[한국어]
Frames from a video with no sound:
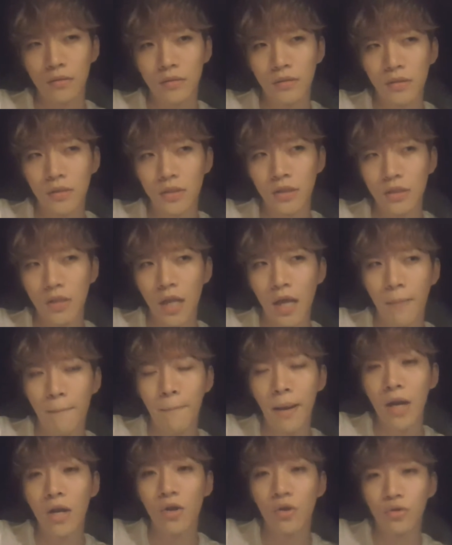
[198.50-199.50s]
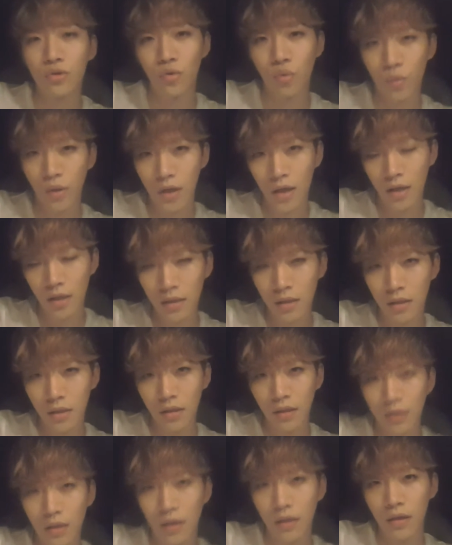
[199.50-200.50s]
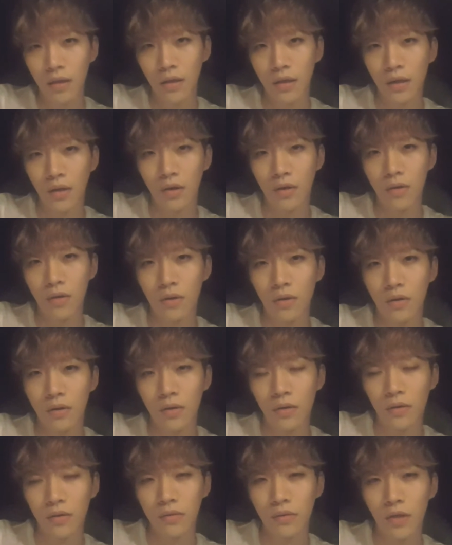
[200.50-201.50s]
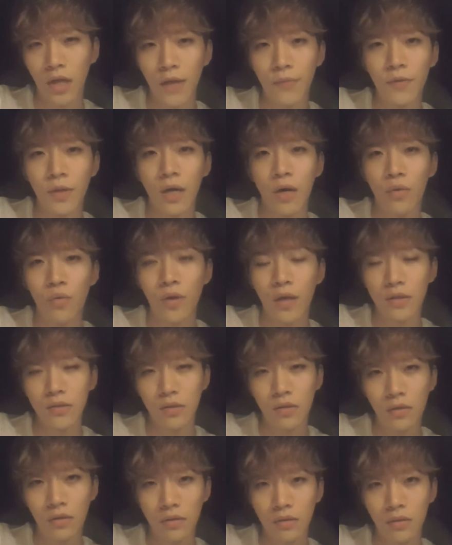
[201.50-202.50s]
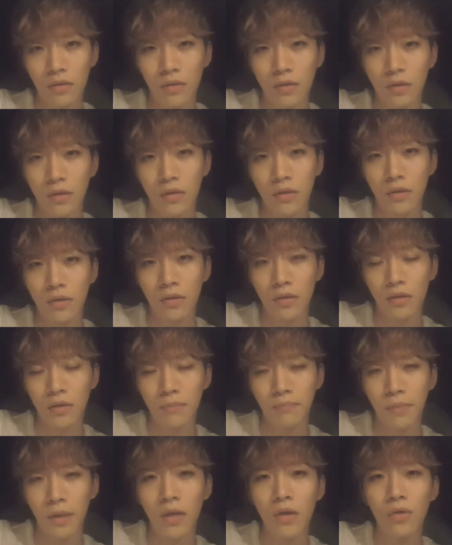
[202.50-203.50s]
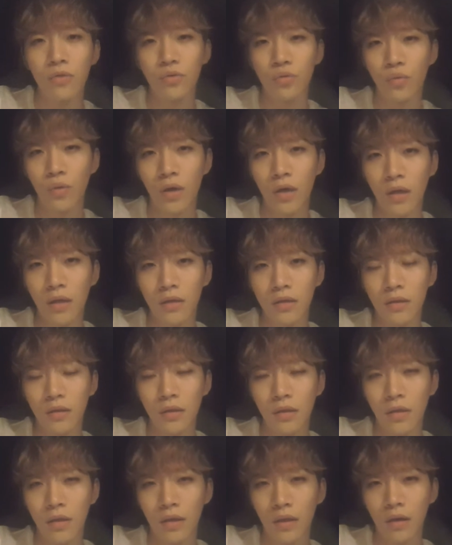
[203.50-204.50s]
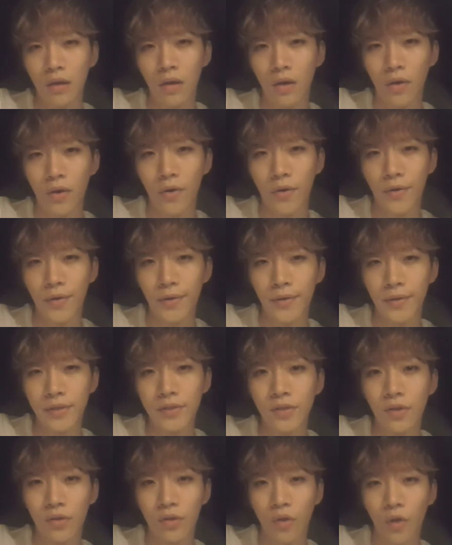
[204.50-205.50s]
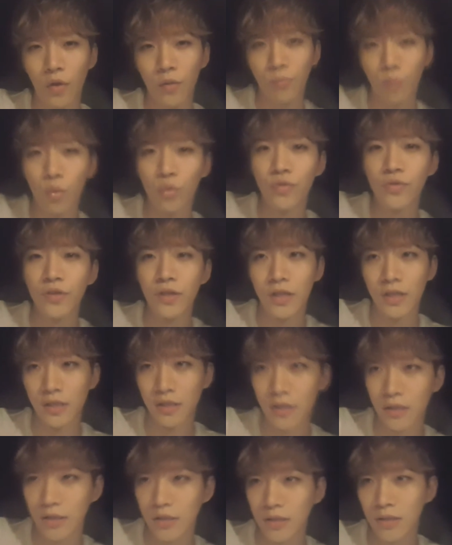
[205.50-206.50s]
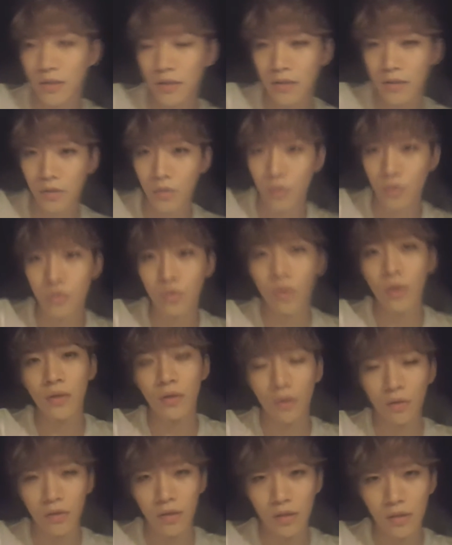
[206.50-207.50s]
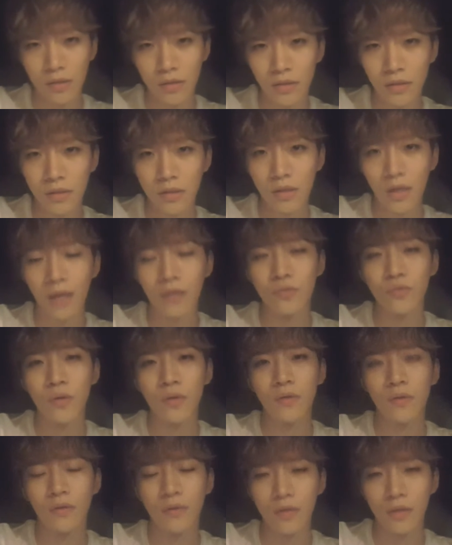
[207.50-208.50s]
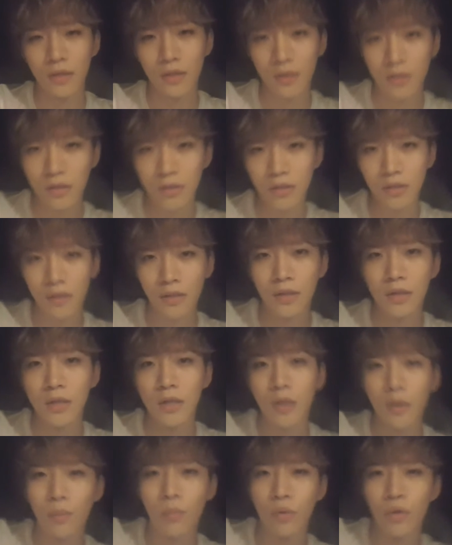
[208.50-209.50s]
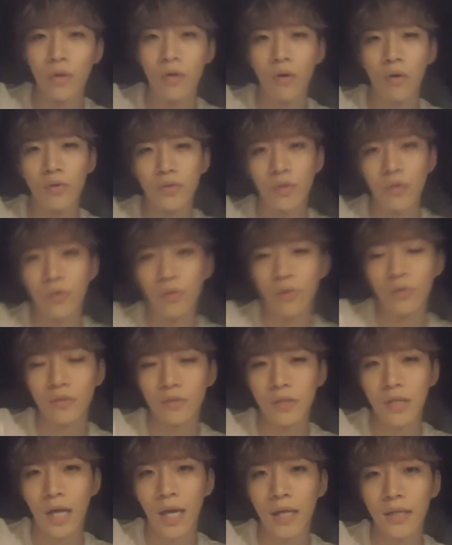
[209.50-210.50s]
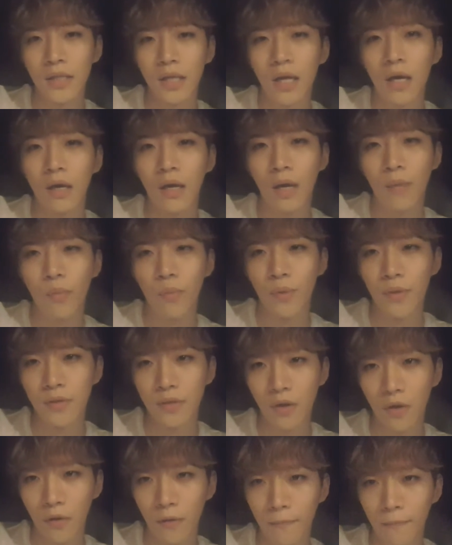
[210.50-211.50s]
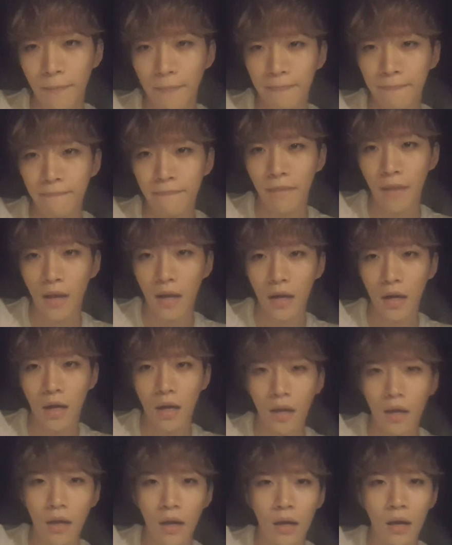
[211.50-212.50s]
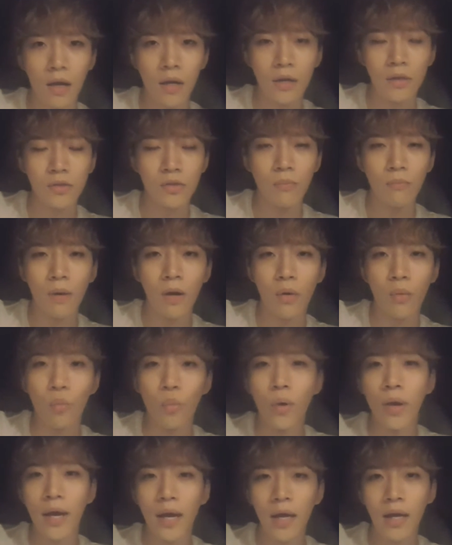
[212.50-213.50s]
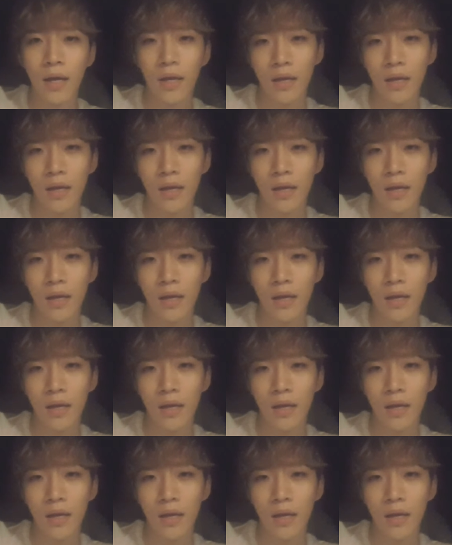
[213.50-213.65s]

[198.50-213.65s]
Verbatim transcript: 지난 8년 동안 어, 데뷔하고 나서 8년 동안 어, 있었던 모든 일들 그리고 좋았던 일들 안 좋았던 일들 뭐 이런 것 저런 것들 다 생각해 보면서 내가 정말 왜